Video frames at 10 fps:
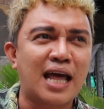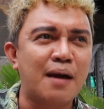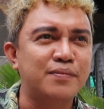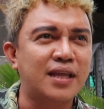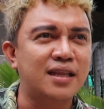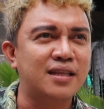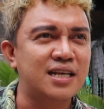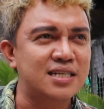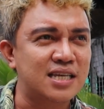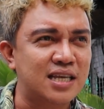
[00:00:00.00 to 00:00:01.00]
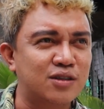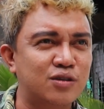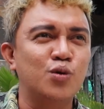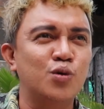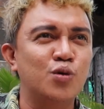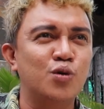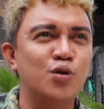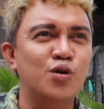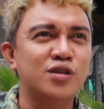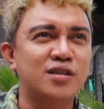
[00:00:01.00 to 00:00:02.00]
top 10 easy
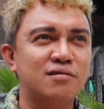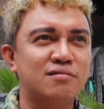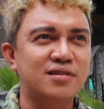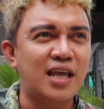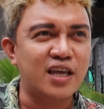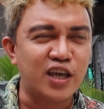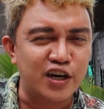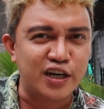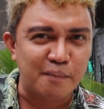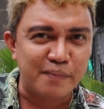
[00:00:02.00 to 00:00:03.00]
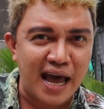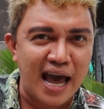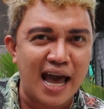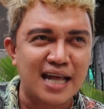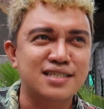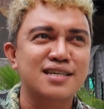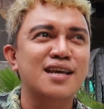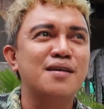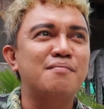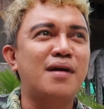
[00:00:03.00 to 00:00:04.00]
to take care na plants,
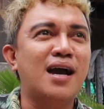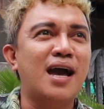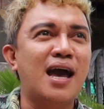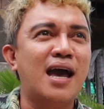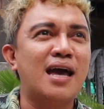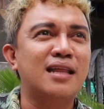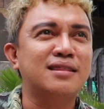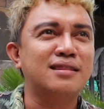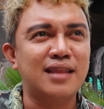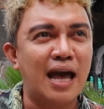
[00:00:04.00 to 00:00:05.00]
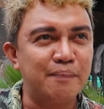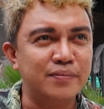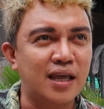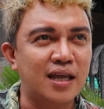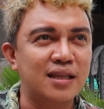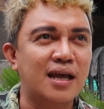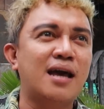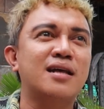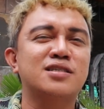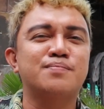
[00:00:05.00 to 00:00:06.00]
mga top 10
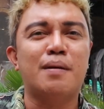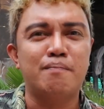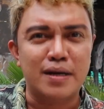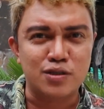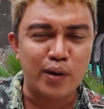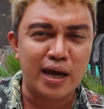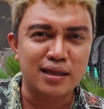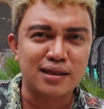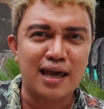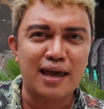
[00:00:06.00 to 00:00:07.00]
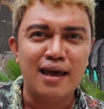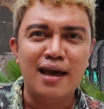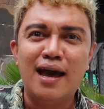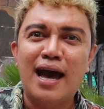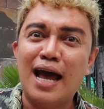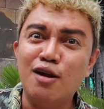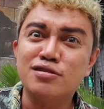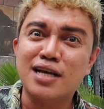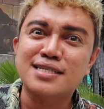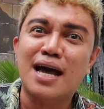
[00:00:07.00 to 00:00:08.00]
na pampaswerte,
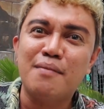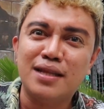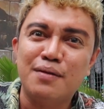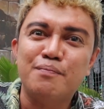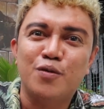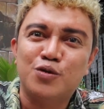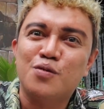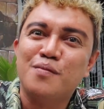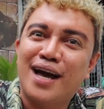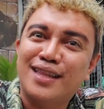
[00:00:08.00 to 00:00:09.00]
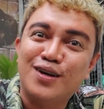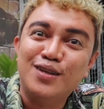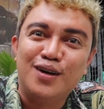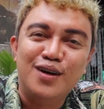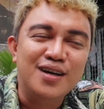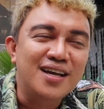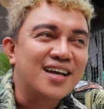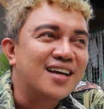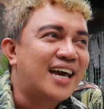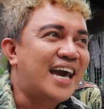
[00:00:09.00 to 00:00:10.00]
halos kasama din po itong mga to, no?
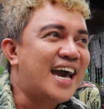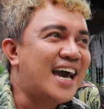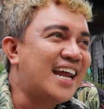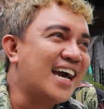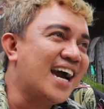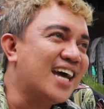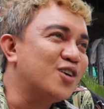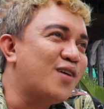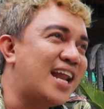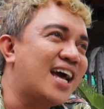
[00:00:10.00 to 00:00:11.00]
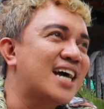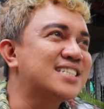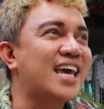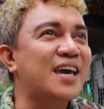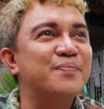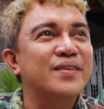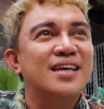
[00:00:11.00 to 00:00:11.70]
Uh, nakakatuwa lang kasi,